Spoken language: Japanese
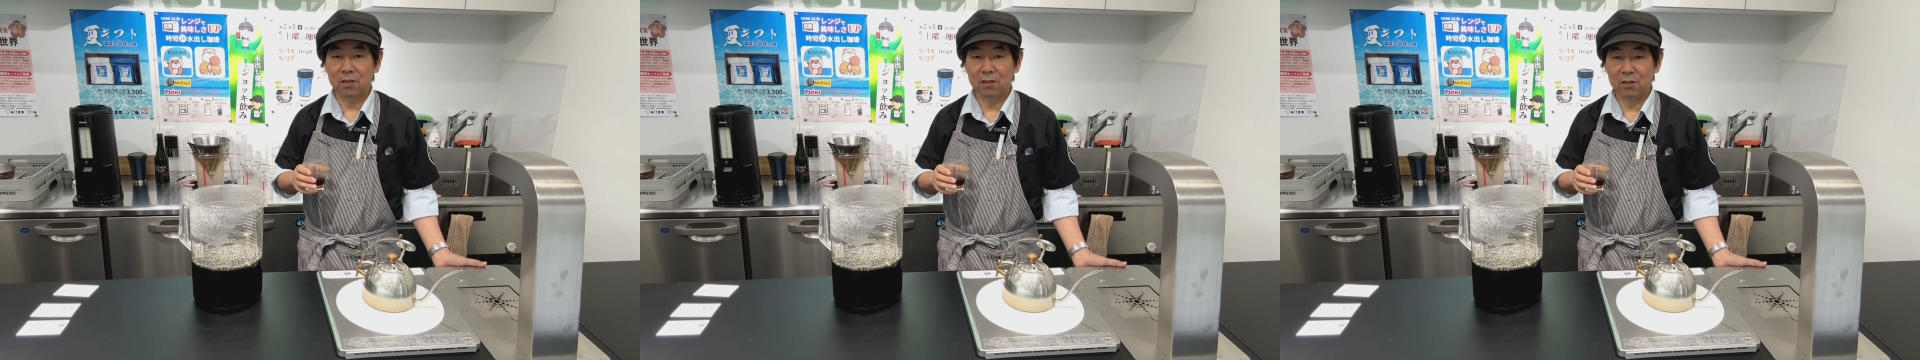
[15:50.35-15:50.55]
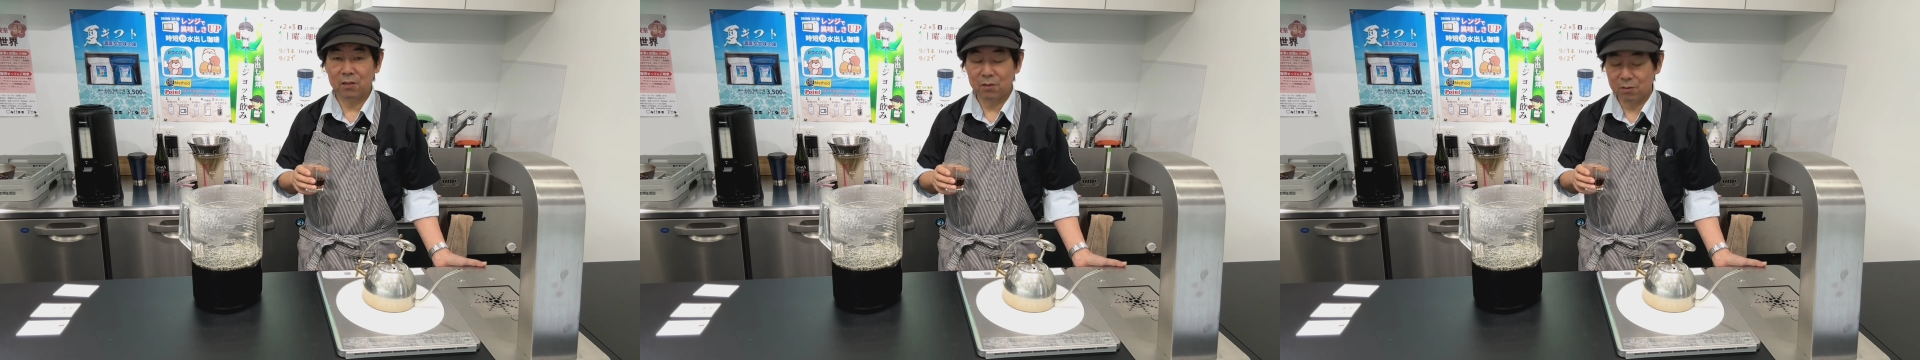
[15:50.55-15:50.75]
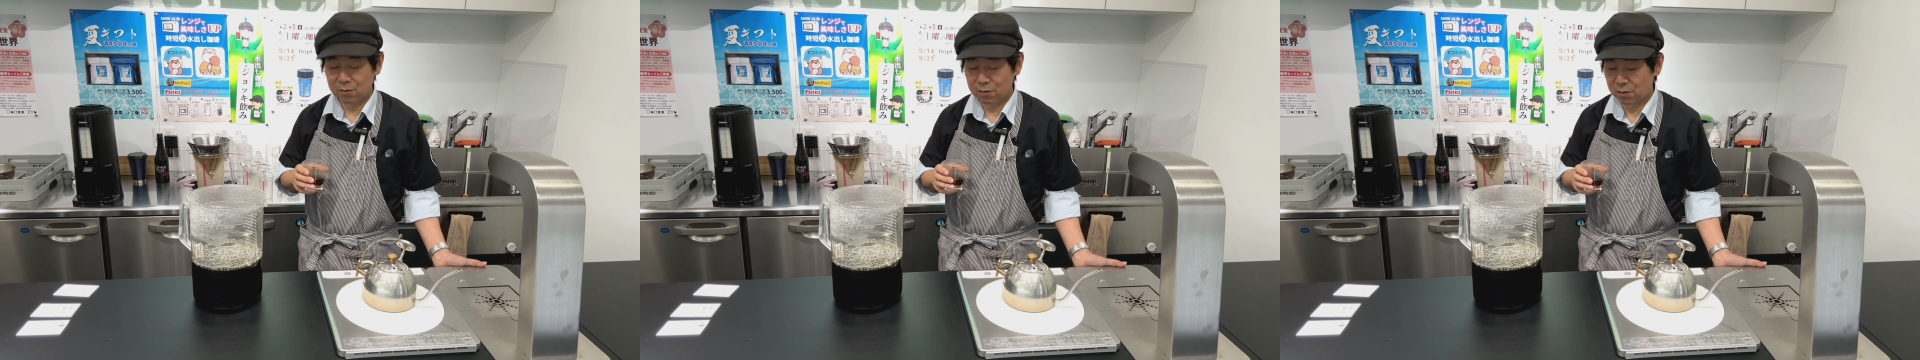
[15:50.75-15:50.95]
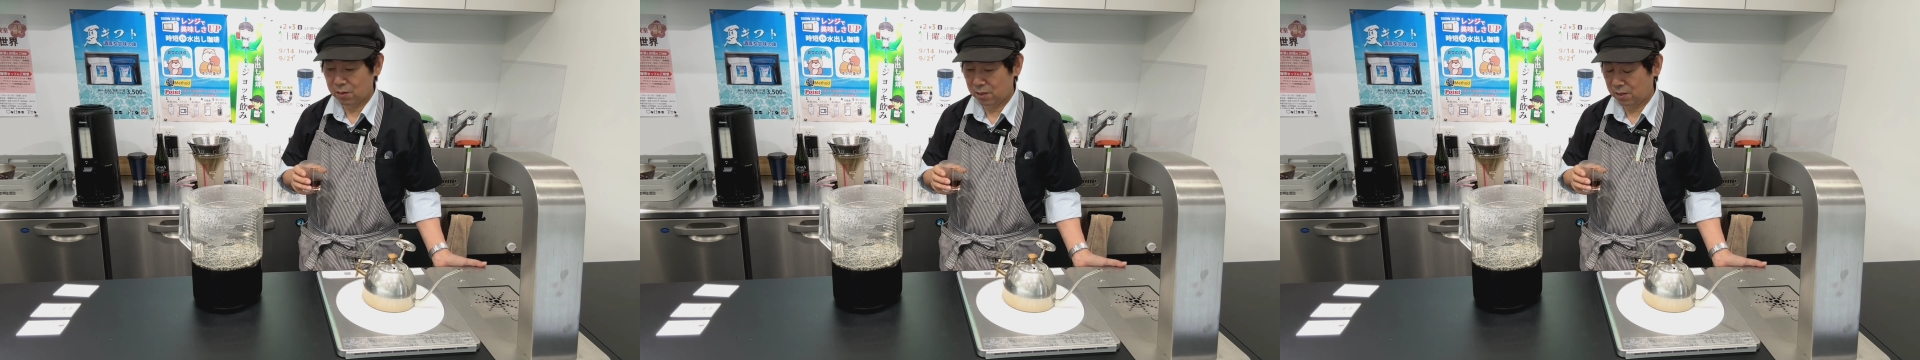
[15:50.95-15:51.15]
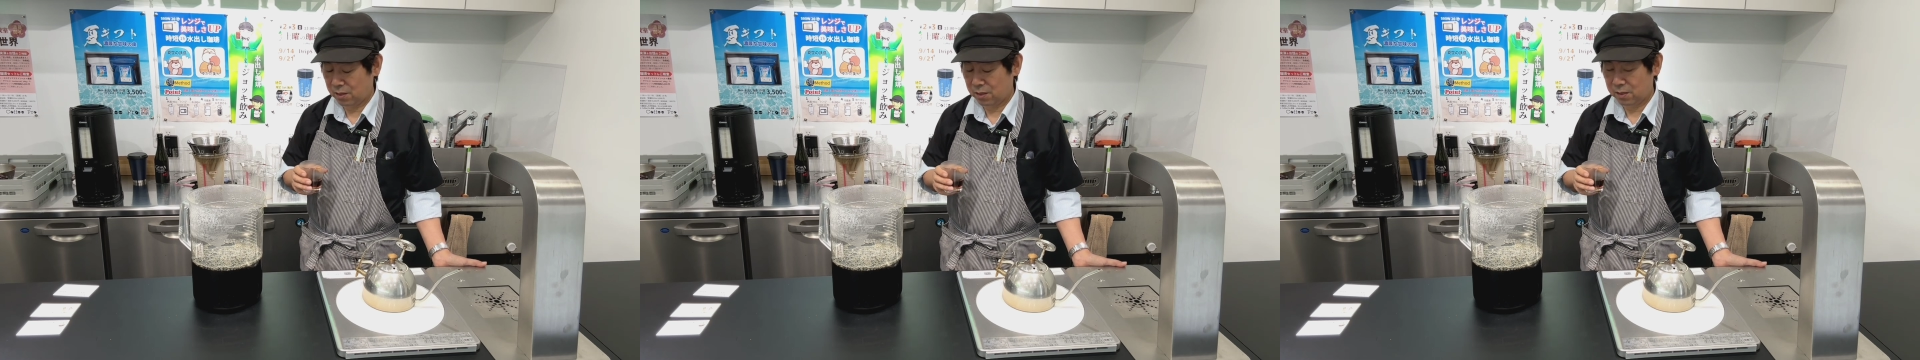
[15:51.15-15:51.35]
屋式を、
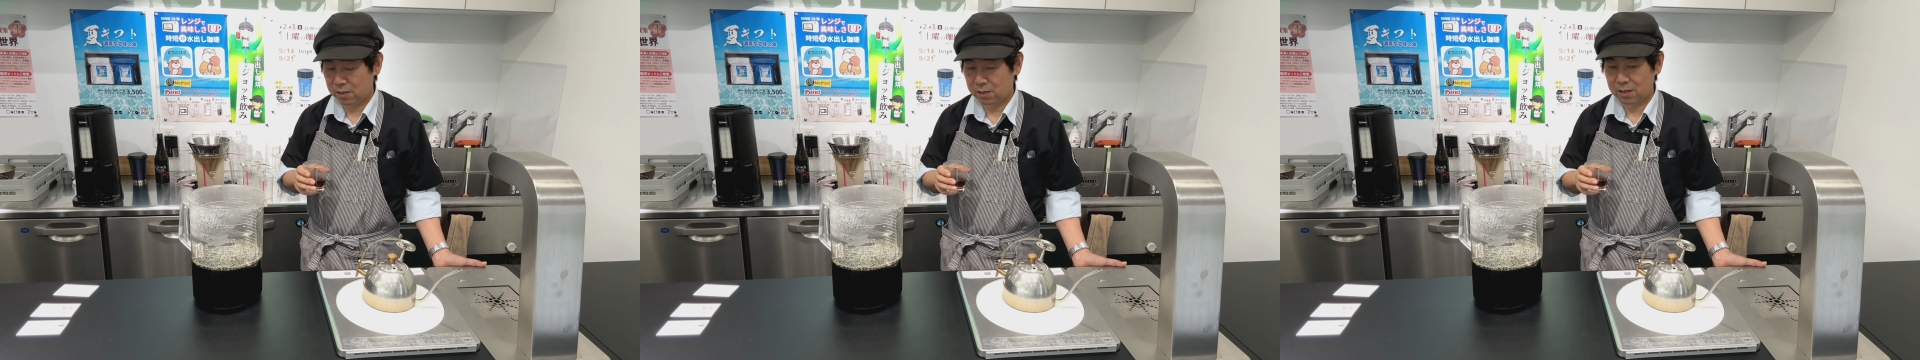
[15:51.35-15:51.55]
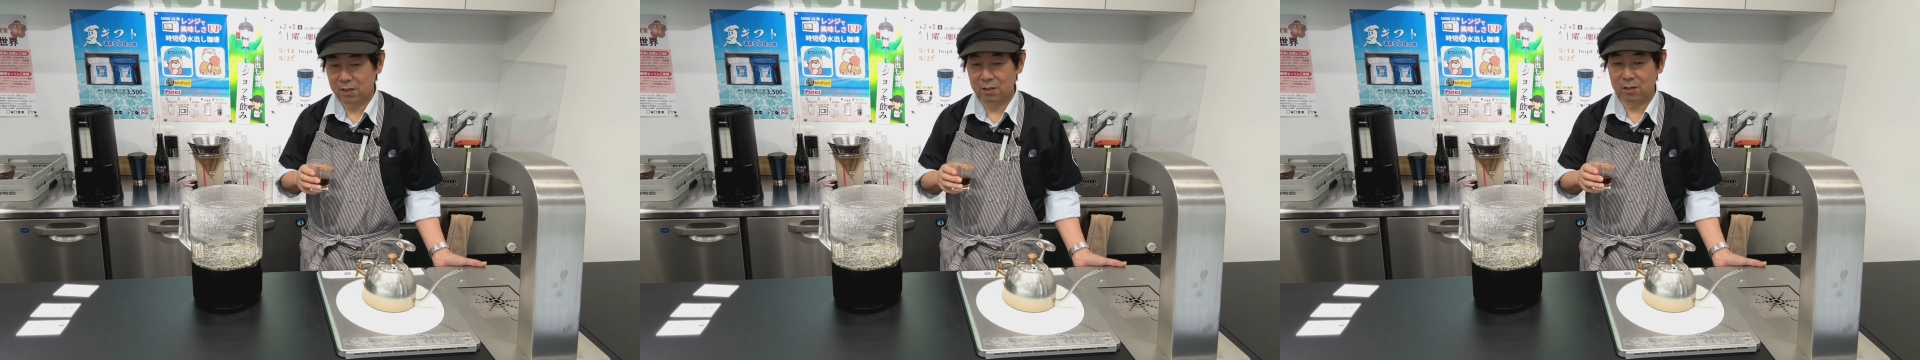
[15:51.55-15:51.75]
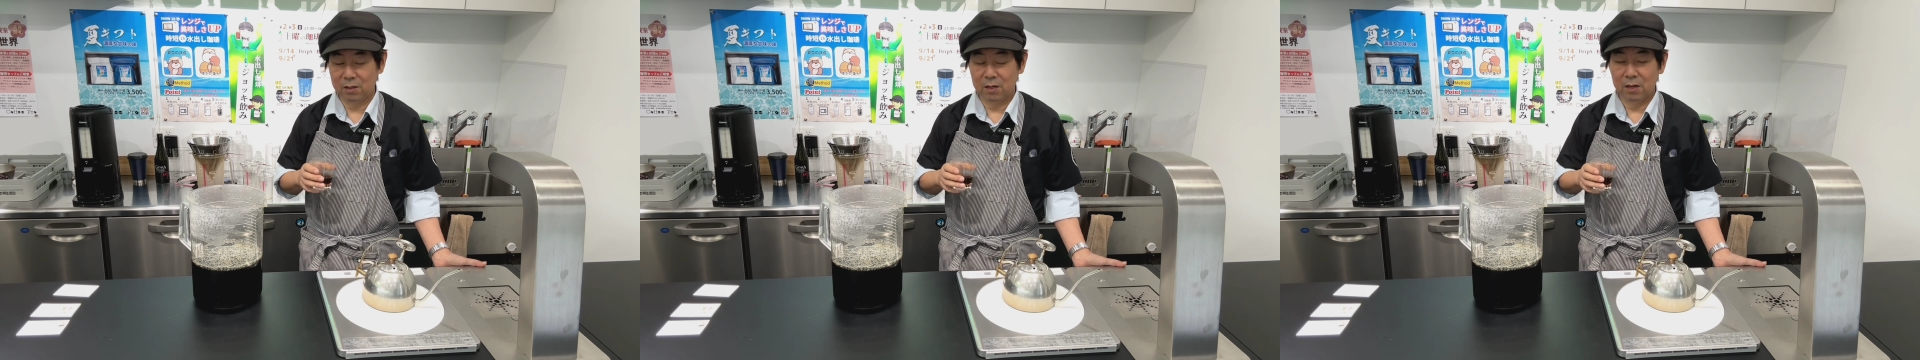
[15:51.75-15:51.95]
えー、しっかり